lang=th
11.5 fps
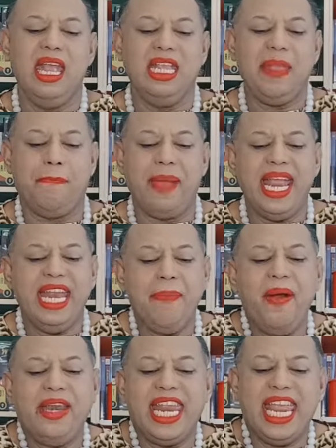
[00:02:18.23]
หยิบไพ่ได้พ
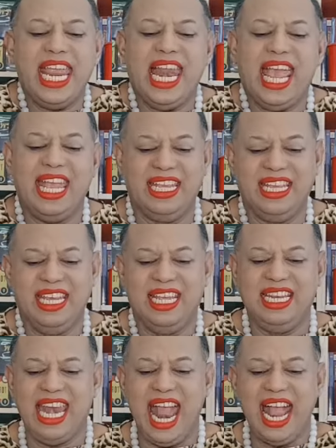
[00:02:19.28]
อดีเลย
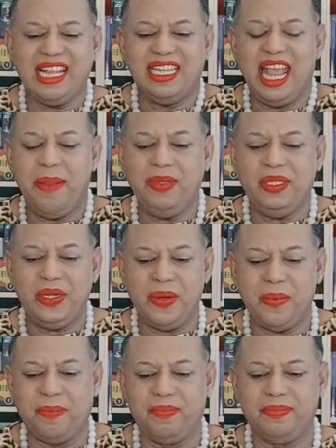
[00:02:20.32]
นะ ท่านผู้ช
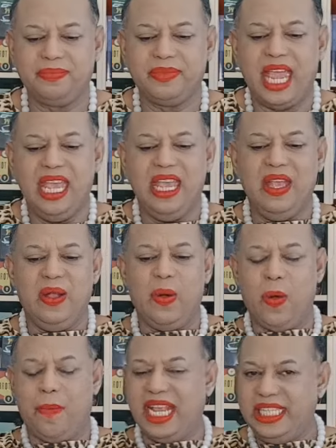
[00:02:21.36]
ม โอ้
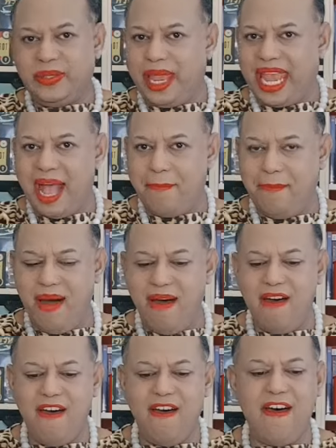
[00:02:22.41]
ไพ่สวยงาม
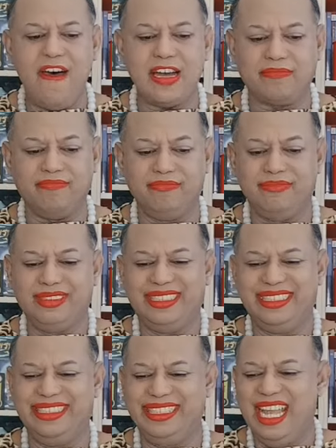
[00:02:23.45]
มาก
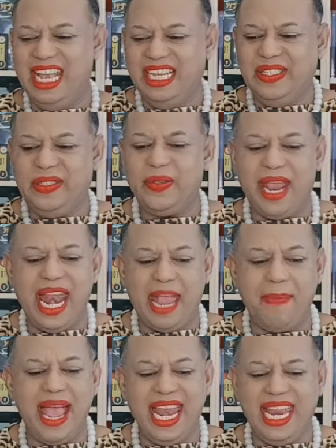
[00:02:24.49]
สวยไหล
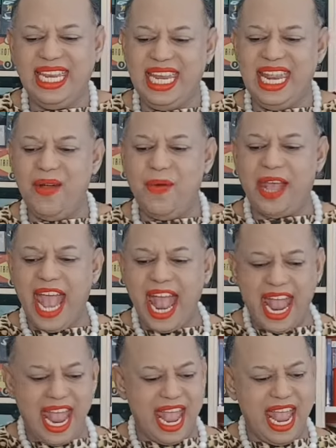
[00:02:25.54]
ใบเลยทีเดียวค่ะ